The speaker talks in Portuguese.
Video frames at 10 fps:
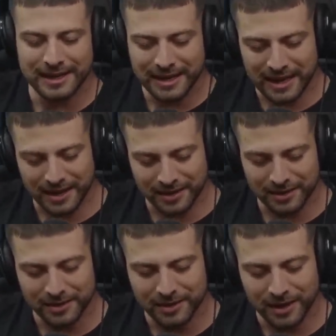Cara,
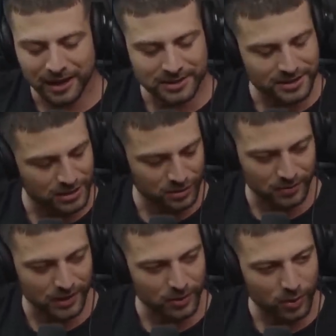assiste,
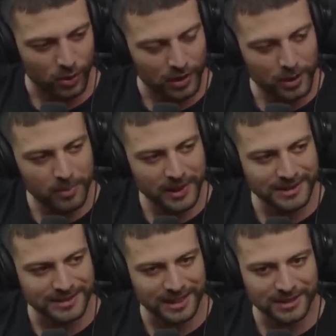velho. Olha a
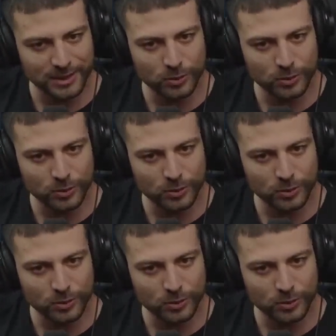presença